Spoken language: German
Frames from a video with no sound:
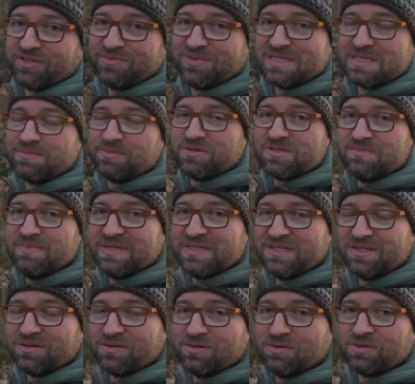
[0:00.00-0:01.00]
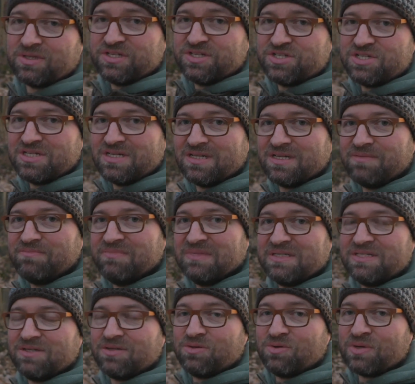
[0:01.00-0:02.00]
übrigens bloß meteorologisch.
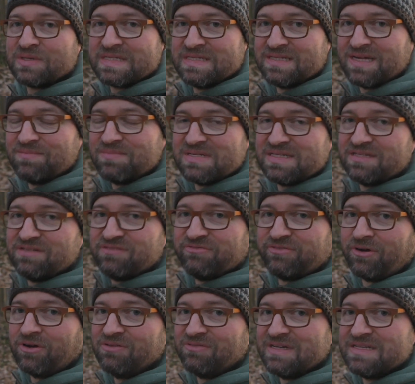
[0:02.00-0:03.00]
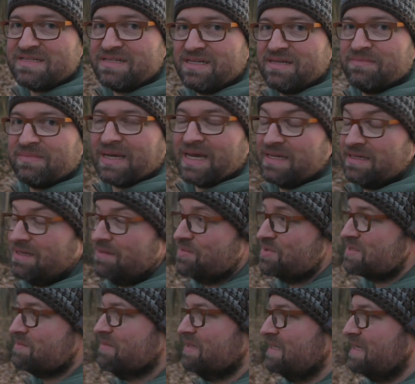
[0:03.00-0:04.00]
Meteorologen sind da ein bisschen faul, weil sie eben rechnen
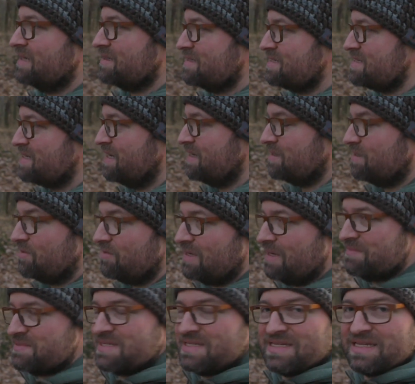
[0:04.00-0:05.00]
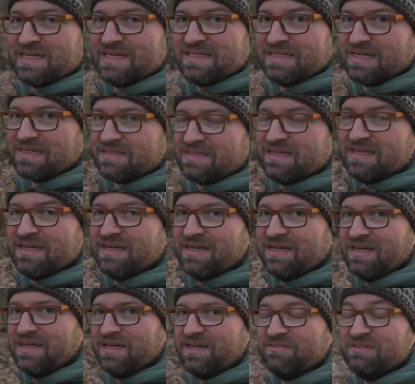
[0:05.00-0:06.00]
müssen mit Jahreszeiten auch, haben sie sich gedacht.
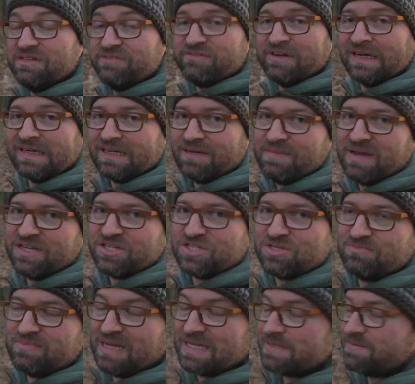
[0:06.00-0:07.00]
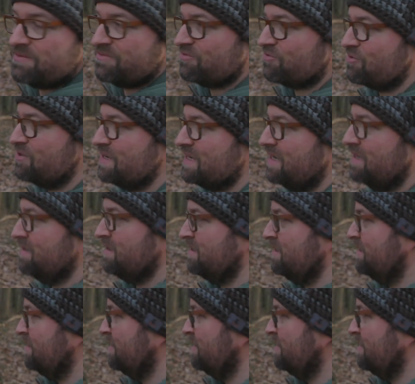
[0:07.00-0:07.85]
Wir fangen am 1. März mit dem Frühling an.